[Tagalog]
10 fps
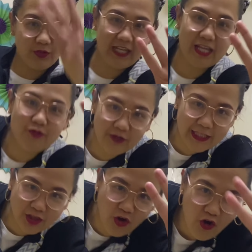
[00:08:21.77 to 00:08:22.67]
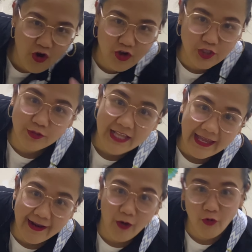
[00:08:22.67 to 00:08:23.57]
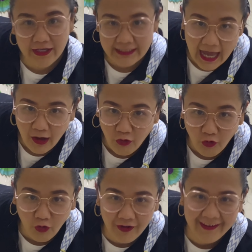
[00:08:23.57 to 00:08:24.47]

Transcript: ko nang inulit to. So, sana okay na ako.